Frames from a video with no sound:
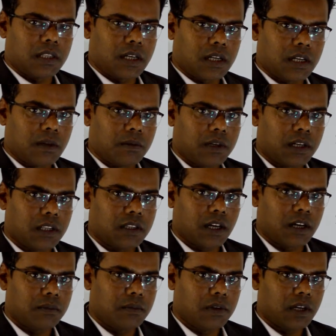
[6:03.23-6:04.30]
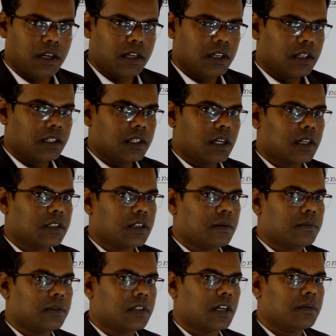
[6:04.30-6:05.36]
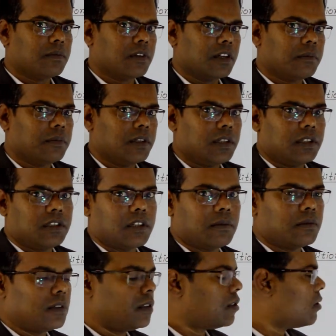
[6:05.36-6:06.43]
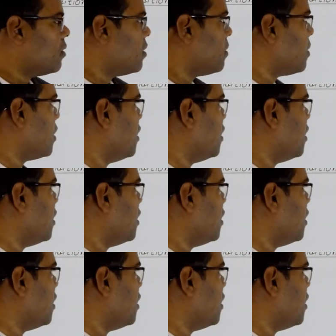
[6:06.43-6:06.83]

থাকলে আমি এখানে থাকবো না তার সামনে তারপরে আপনি ইচ্ছা মতো ইউজ করতে পারেন